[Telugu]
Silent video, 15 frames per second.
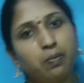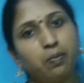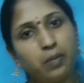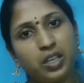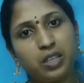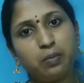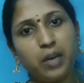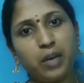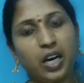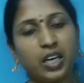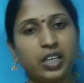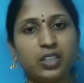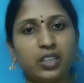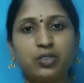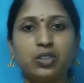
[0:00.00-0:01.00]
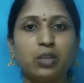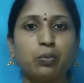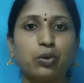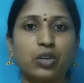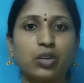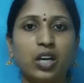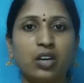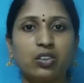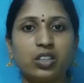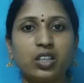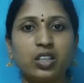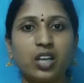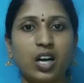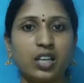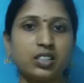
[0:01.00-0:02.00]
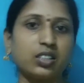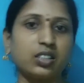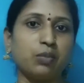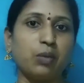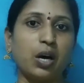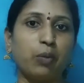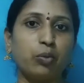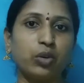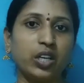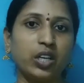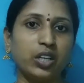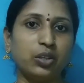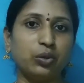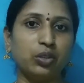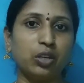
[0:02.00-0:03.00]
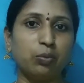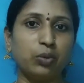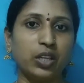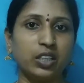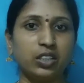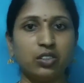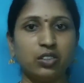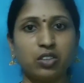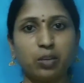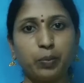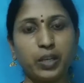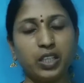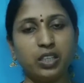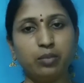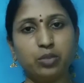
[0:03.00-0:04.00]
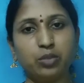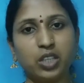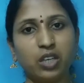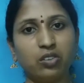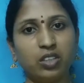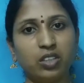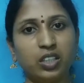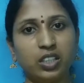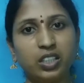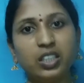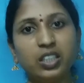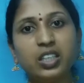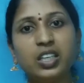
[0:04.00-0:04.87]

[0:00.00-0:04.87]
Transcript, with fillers: మరి బాగా ఎండున్నప్పుడు కాకుండా కాస్త మామూలు ఎండున్నప్పుడు అయితే ఒక పది నిమిషాలు ఉండండి